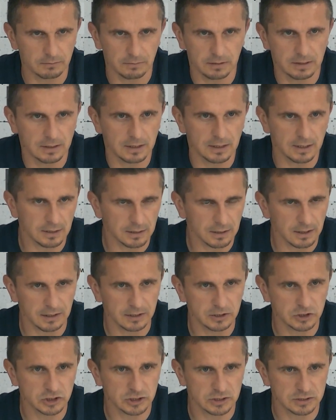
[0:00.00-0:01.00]
eh keine
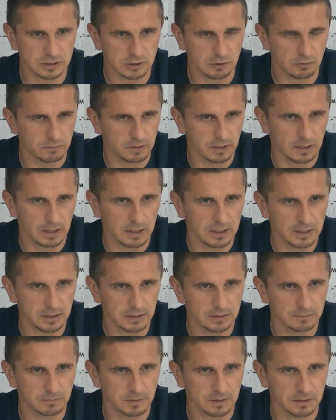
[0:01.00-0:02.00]
Chance, glaube ich, keiner
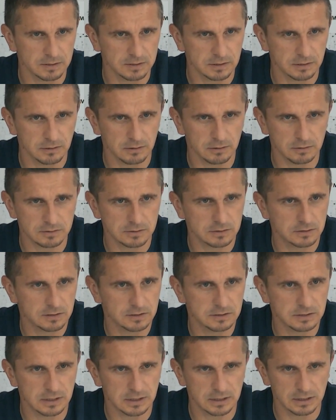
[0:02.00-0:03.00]
gegen Sandhausen in
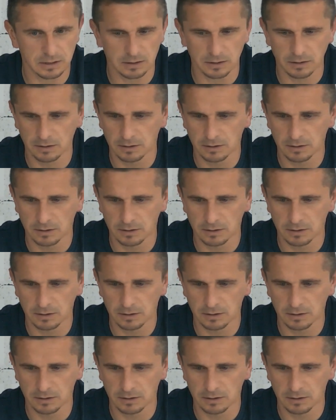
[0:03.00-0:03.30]
dieser Liga.